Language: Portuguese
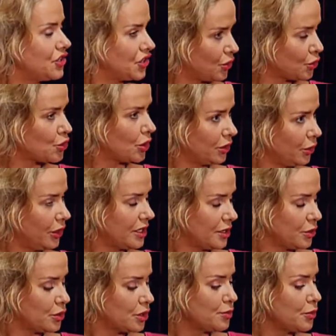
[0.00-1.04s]
dos jogadores,
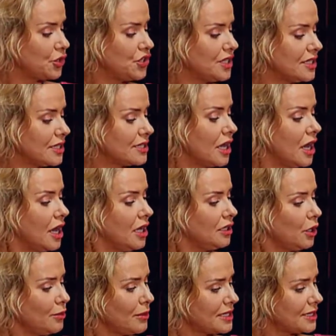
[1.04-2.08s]
né, dos esportistas,
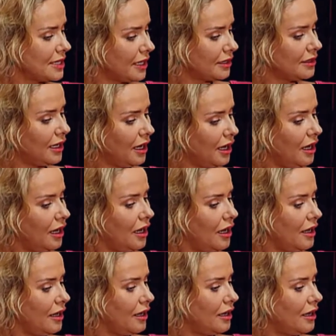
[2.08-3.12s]
tem uma certa
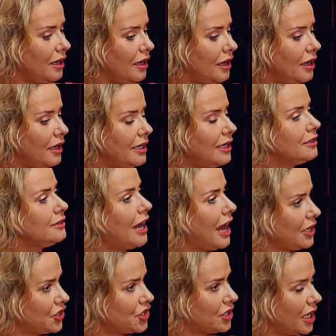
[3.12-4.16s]
é,
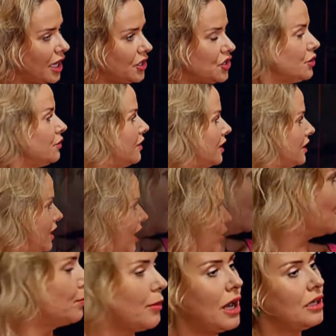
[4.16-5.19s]
lealdade, né, de não
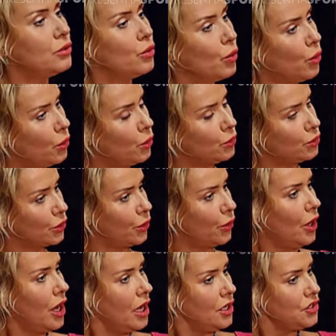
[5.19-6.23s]
falar um mal do outro,